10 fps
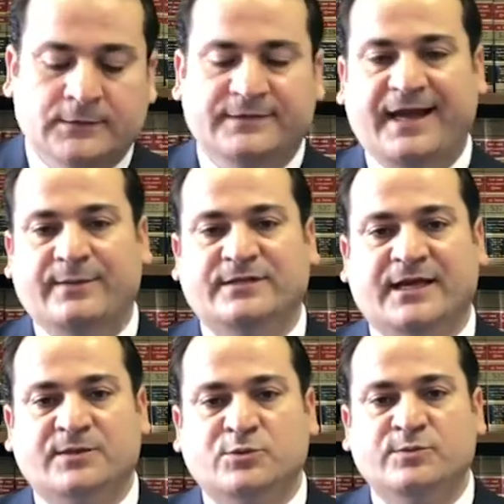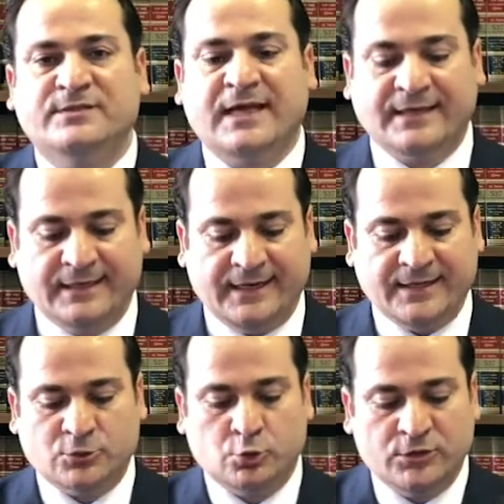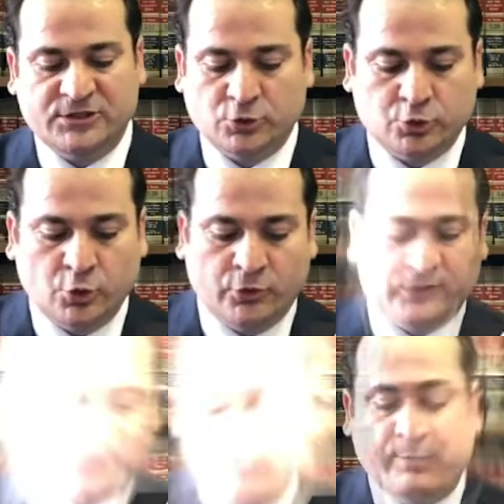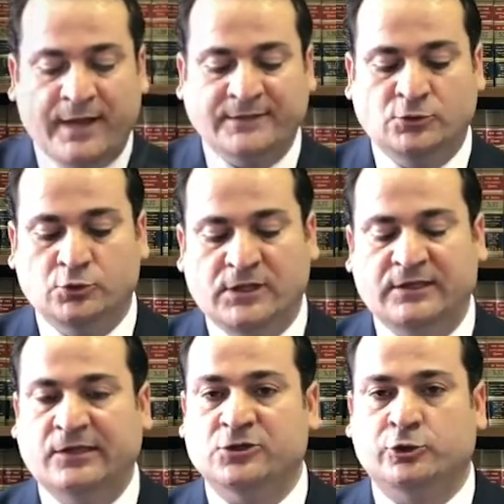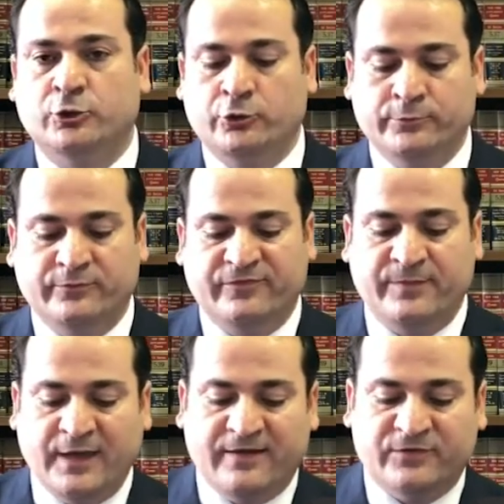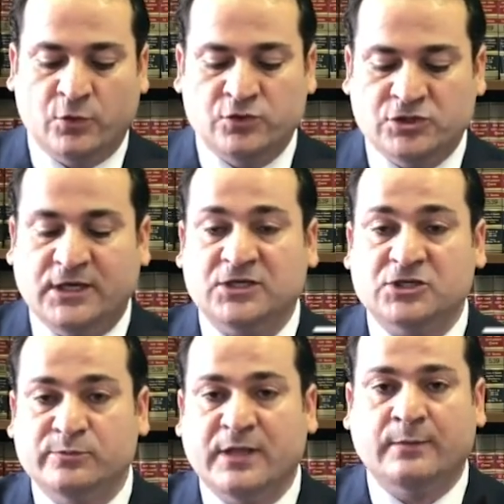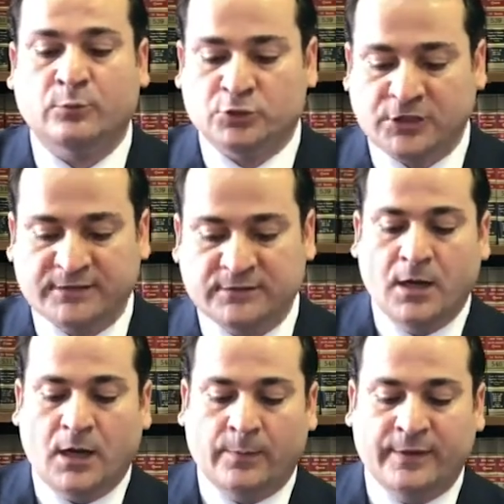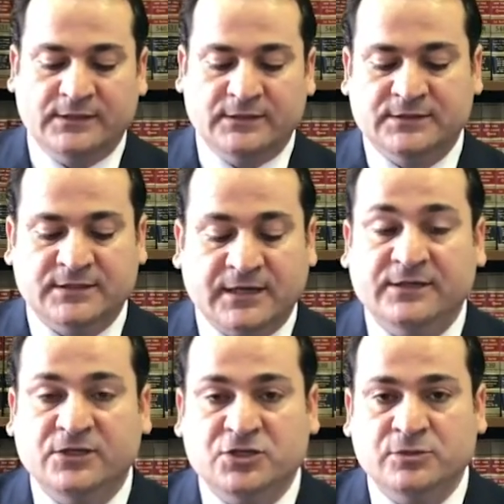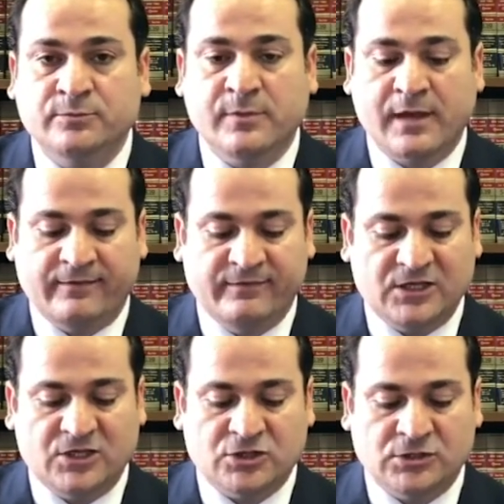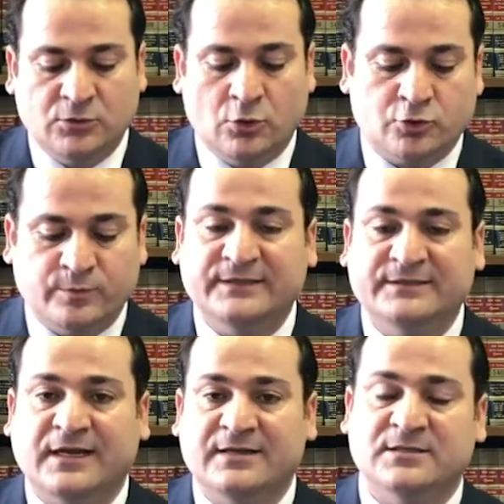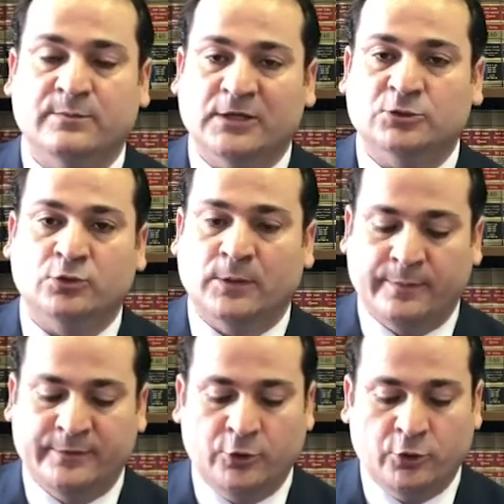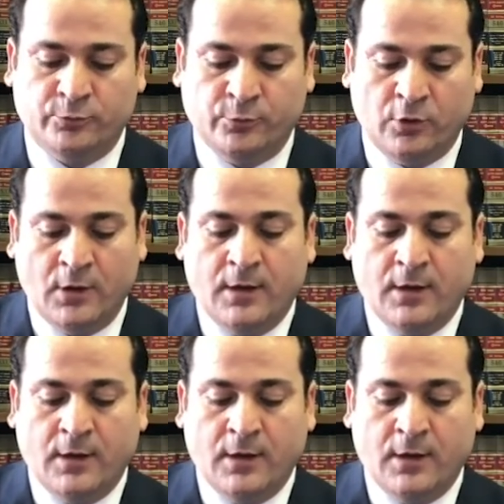Diğer bir takipçimizden gelen soru ise şu yönde. Ben Türkiye'de yaşıyorum ve bir hafta önce eşimden boşandım. Amerikalı kız arkadaşım evlilik için göçmenlik dairesine başvuru yapabiliyor mu?